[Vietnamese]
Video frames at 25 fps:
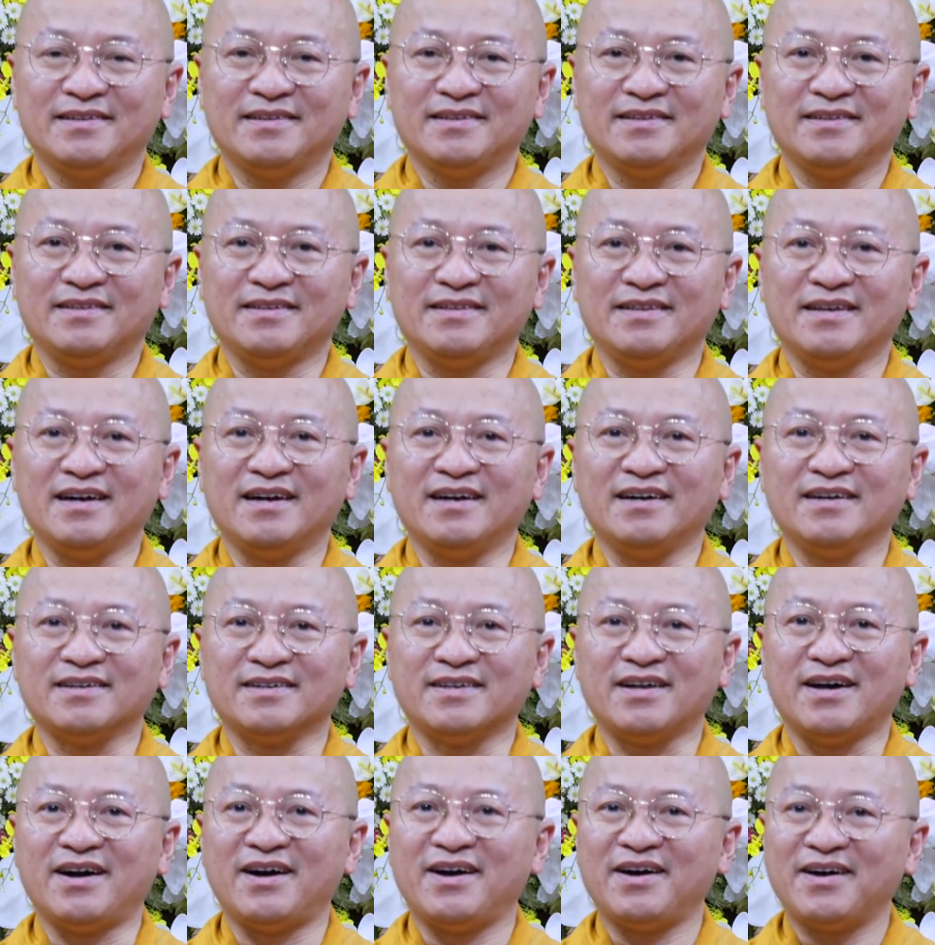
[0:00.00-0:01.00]
Nhờ
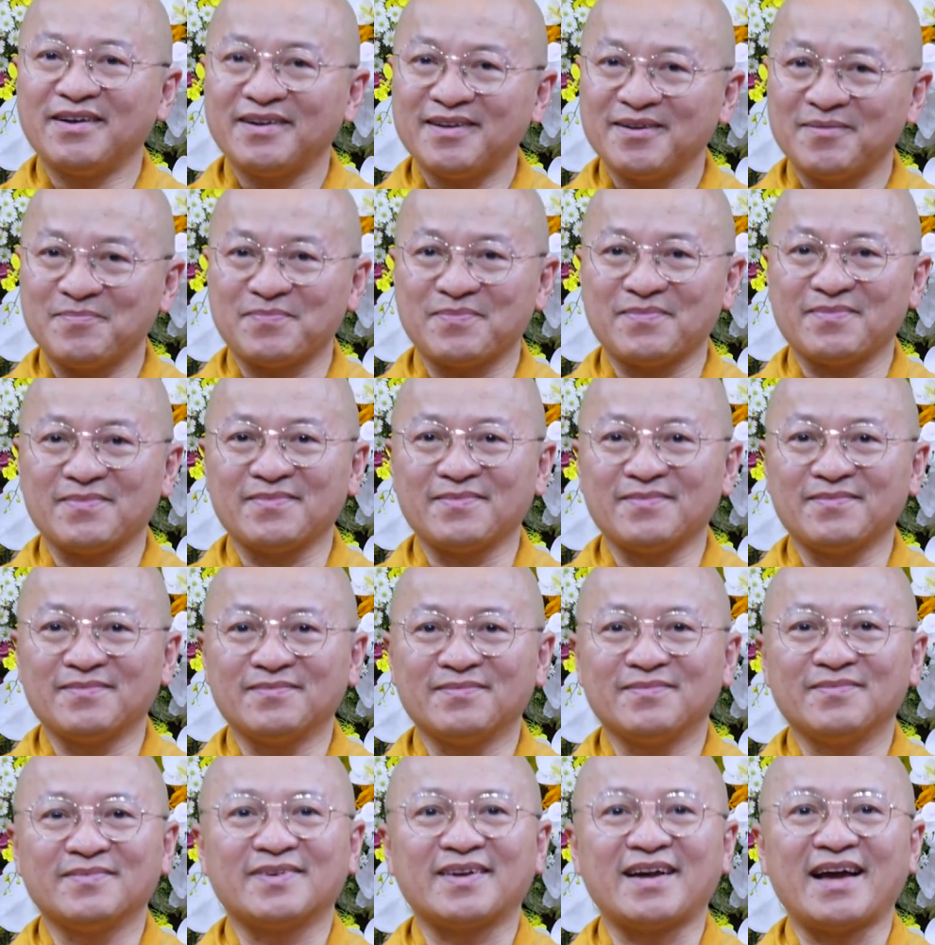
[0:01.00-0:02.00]
đó
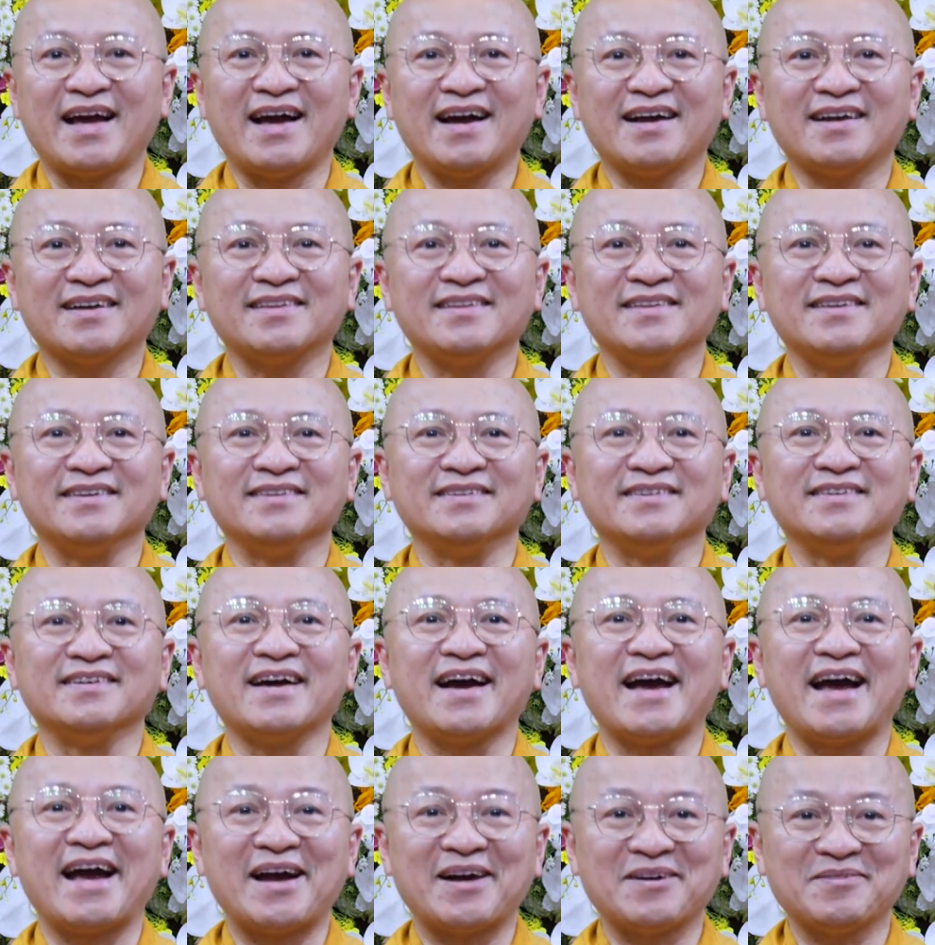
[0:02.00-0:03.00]
các dự
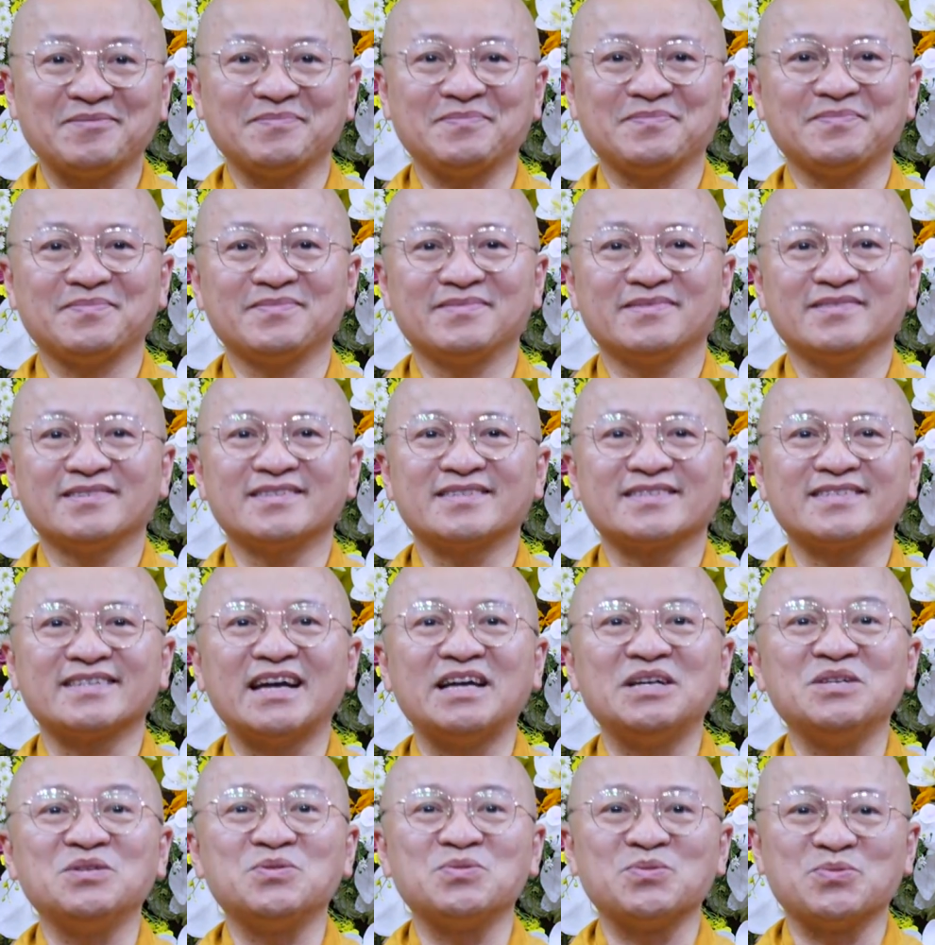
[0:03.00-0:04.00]
án
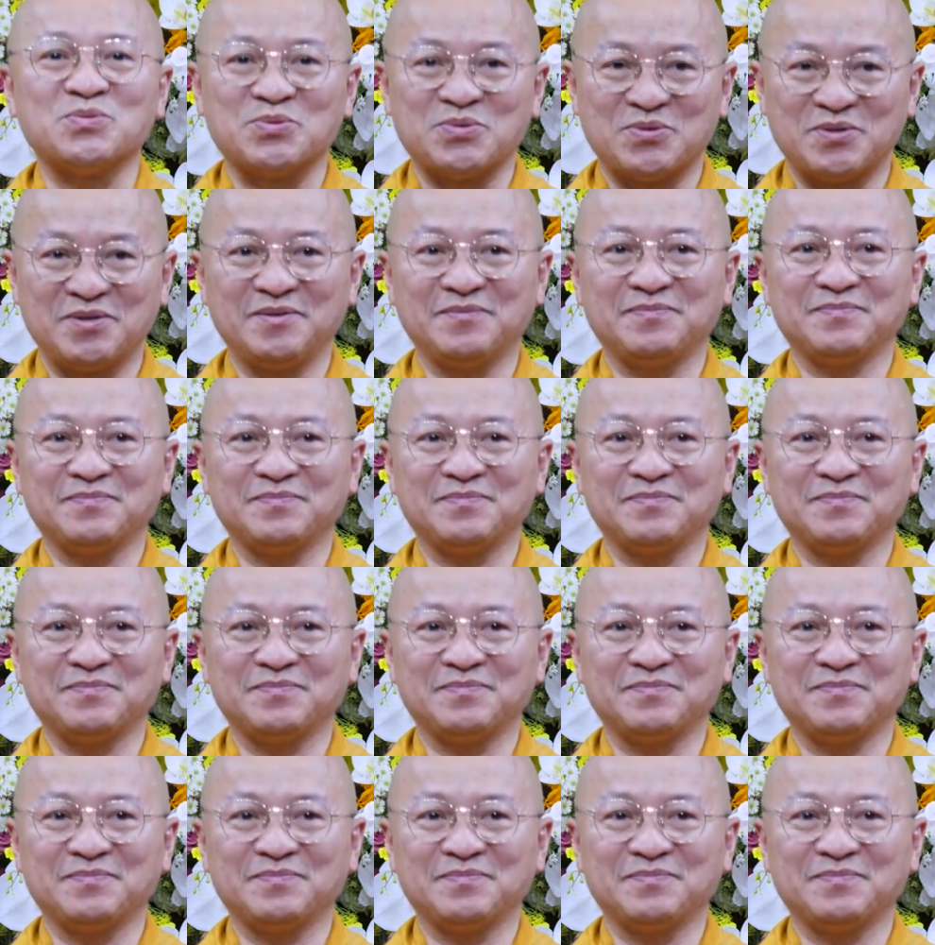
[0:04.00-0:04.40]
xây chùa